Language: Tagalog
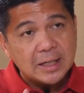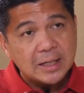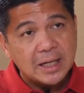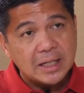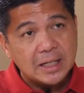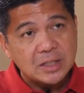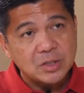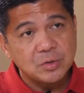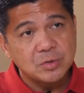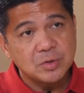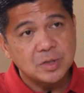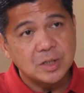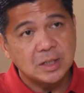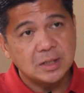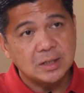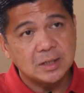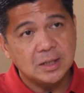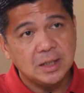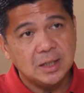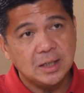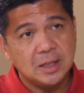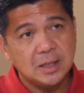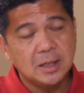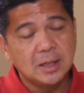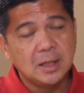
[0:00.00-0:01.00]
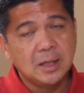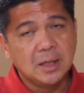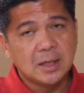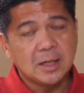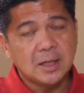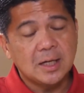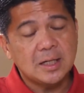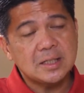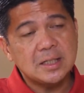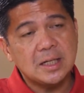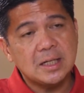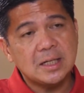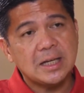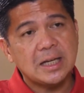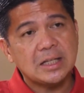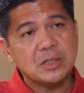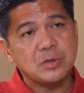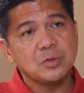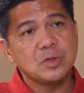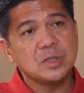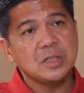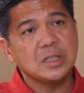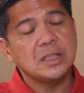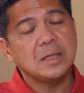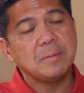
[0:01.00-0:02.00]
ang Quezon City. Kasi ang
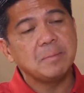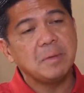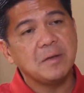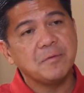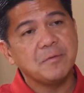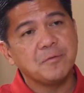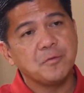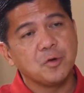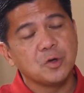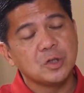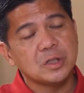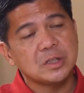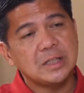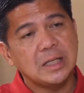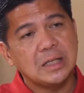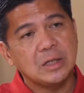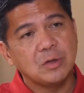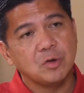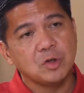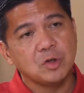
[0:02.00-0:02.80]
Quezon City may 14